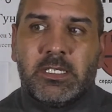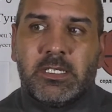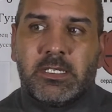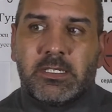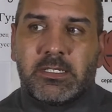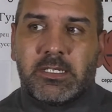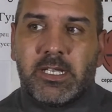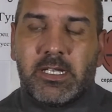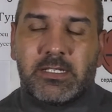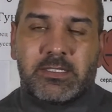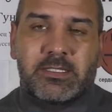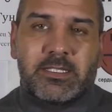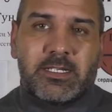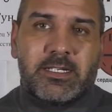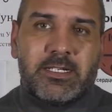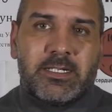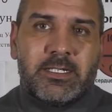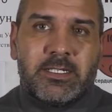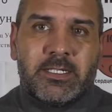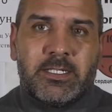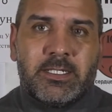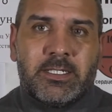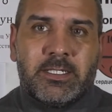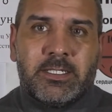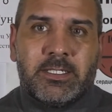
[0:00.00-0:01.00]
как-то
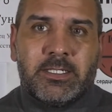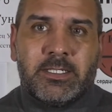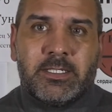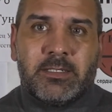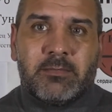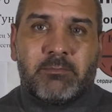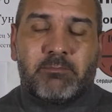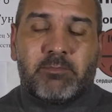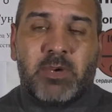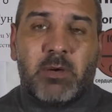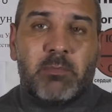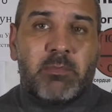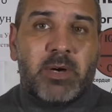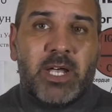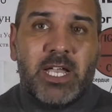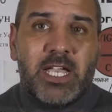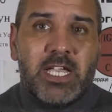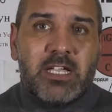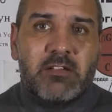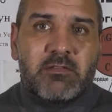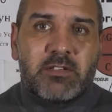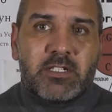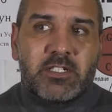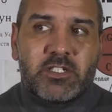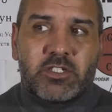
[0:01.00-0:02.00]

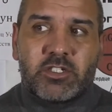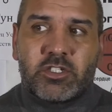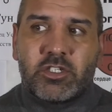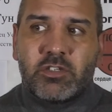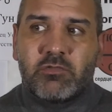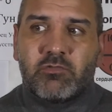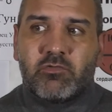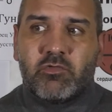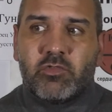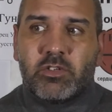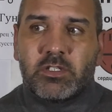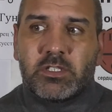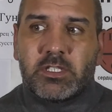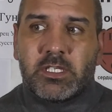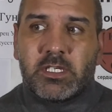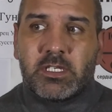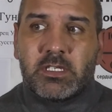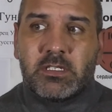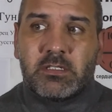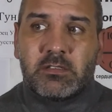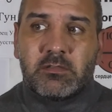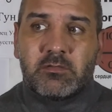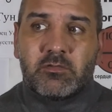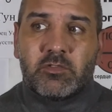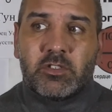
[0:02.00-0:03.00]
побаиваясь чего-то.
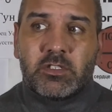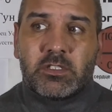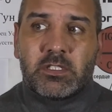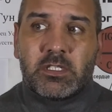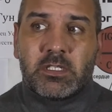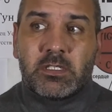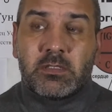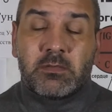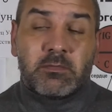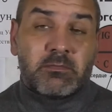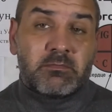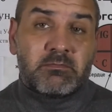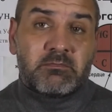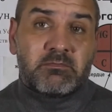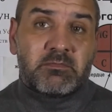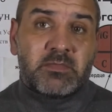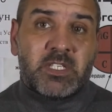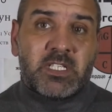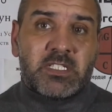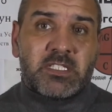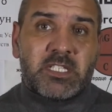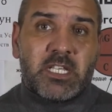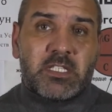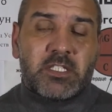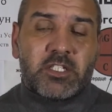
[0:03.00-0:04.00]
Вот.
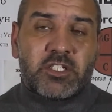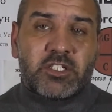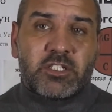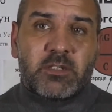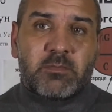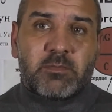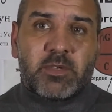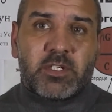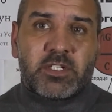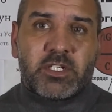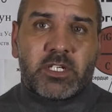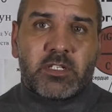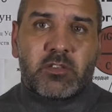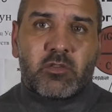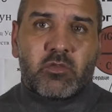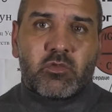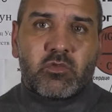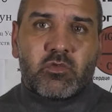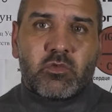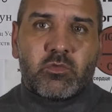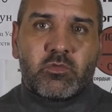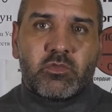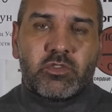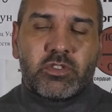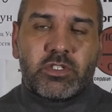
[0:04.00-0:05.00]
Достаточно пожать
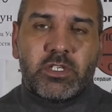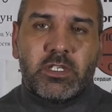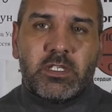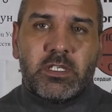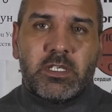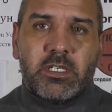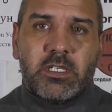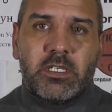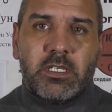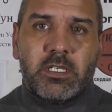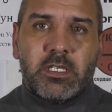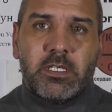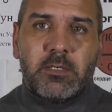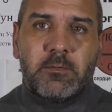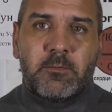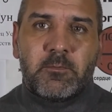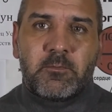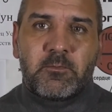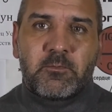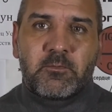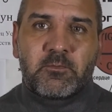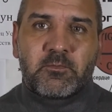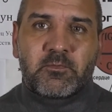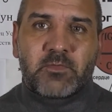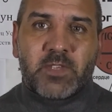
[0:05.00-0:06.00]
руку мужчине и
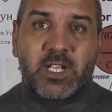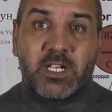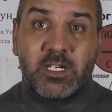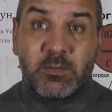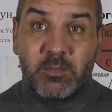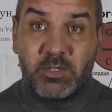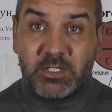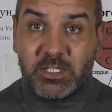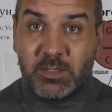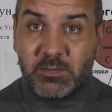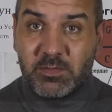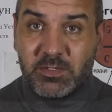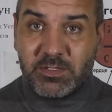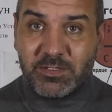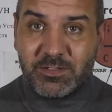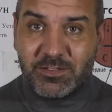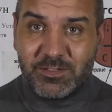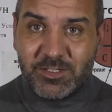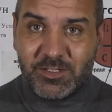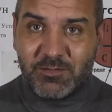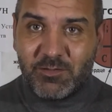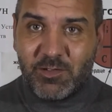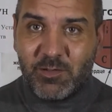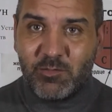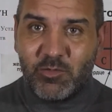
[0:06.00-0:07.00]
либо там
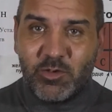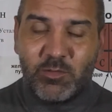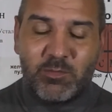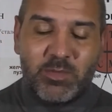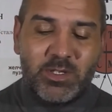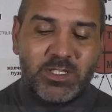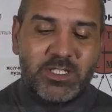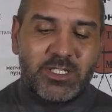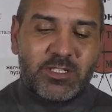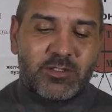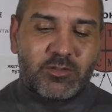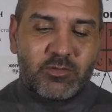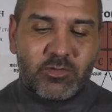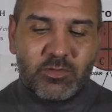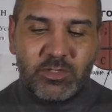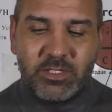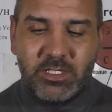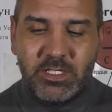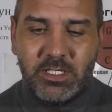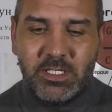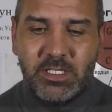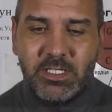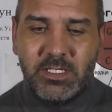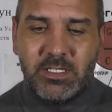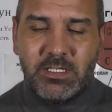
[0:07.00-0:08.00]
своему оппоненту,
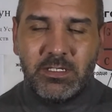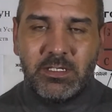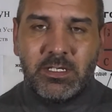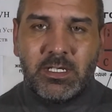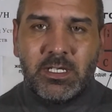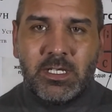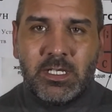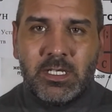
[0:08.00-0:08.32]
и